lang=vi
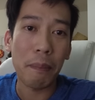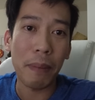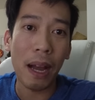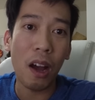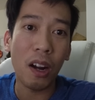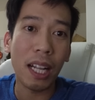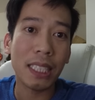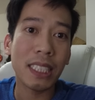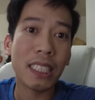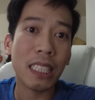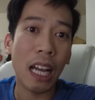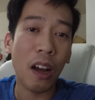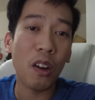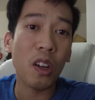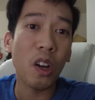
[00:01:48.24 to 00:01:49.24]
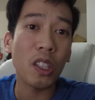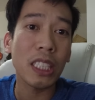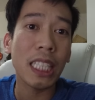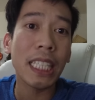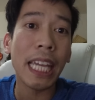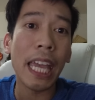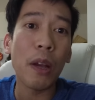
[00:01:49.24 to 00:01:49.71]
mà họ là họ họ
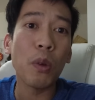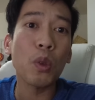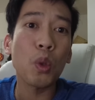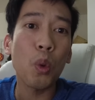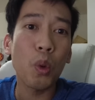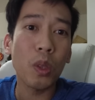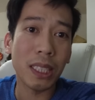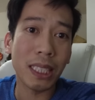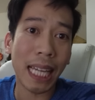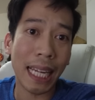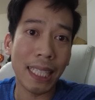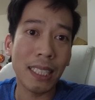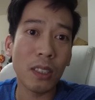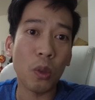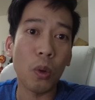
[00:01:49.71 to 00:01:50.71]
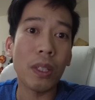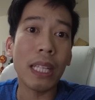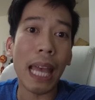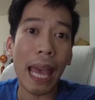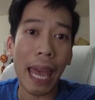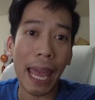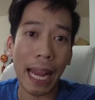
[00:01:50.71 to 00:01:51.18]
sẽ kéo xuống sảnh của
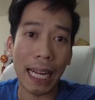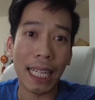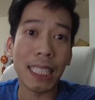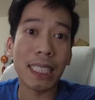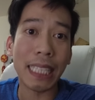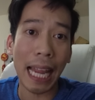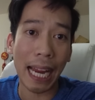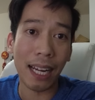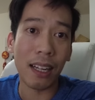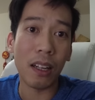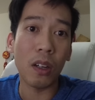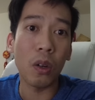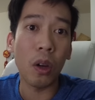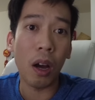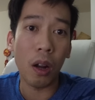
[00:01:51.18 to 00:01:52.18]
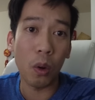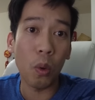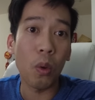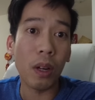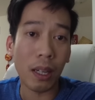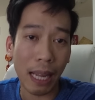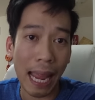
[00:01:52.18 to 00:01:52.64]
nhà hàng khách sạn họ
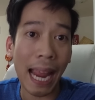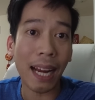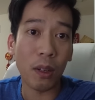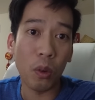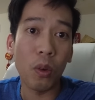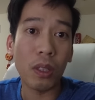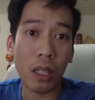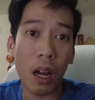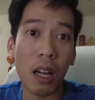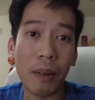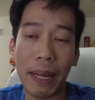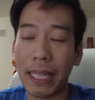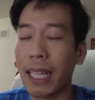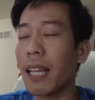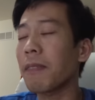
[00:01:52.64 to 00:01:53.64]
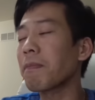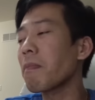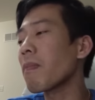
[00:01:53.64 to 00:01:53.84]
luôn ăn luôn đó các bạn nhé